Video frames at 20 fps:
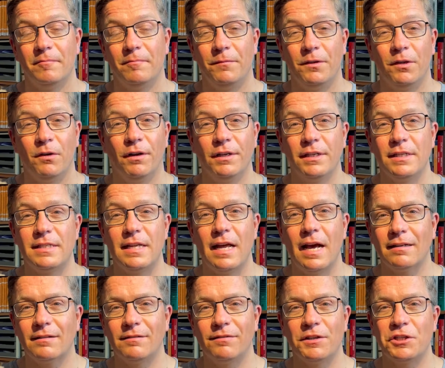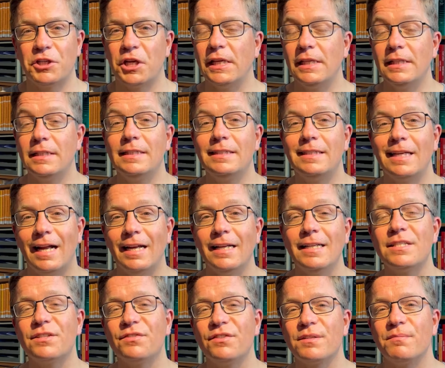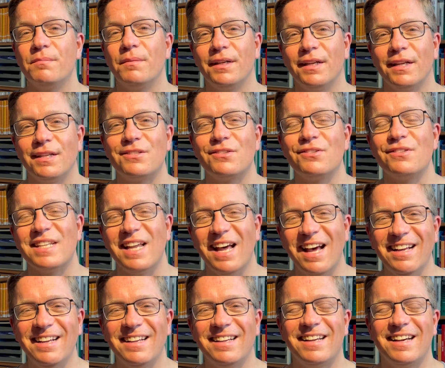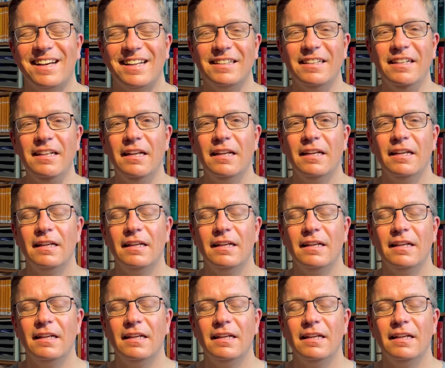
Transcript: Johannes sagt wahrscheinlich nicht alles, was man dazu sagen kann,